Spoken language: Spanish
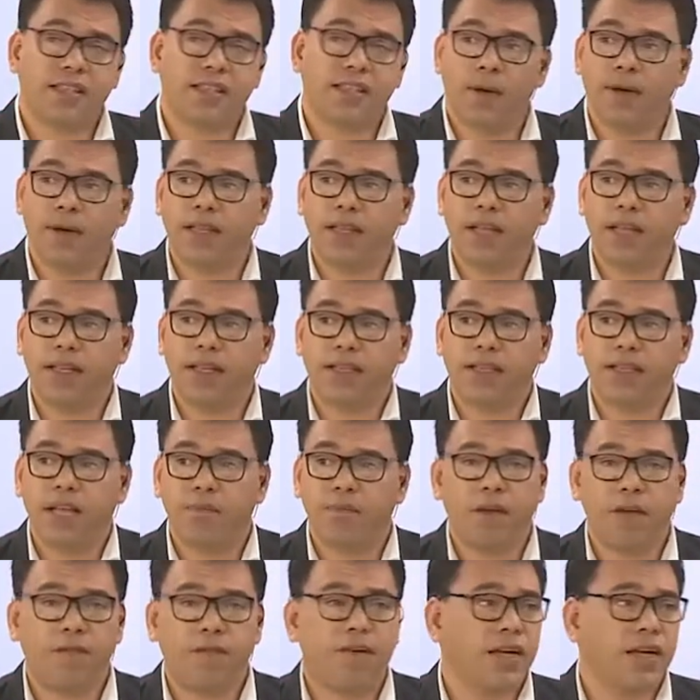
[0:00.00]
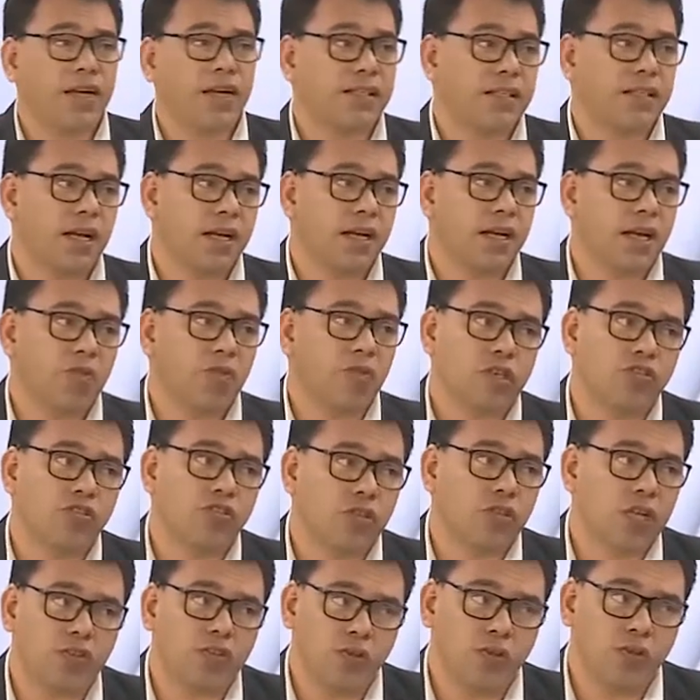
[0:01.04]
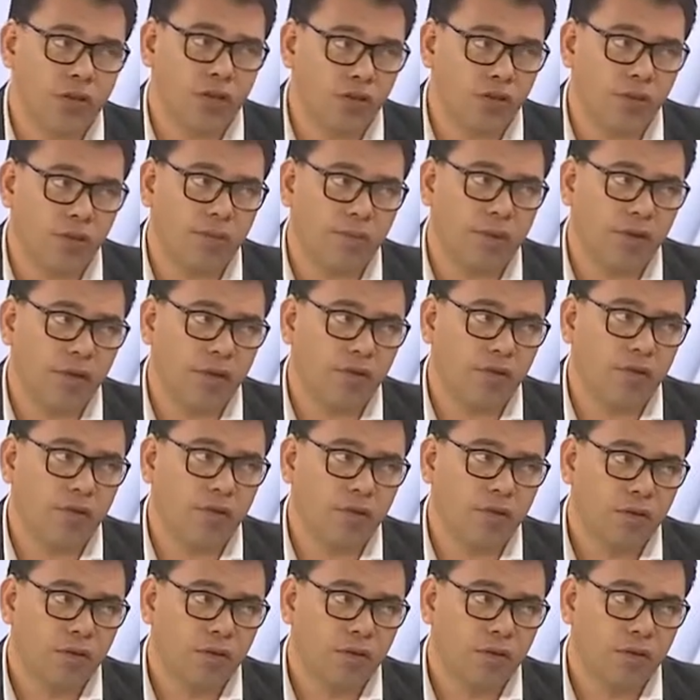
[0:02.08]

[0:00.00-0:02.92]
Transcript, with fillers: estas bandas y estas mafias que están causando tanto daño también, ¿no?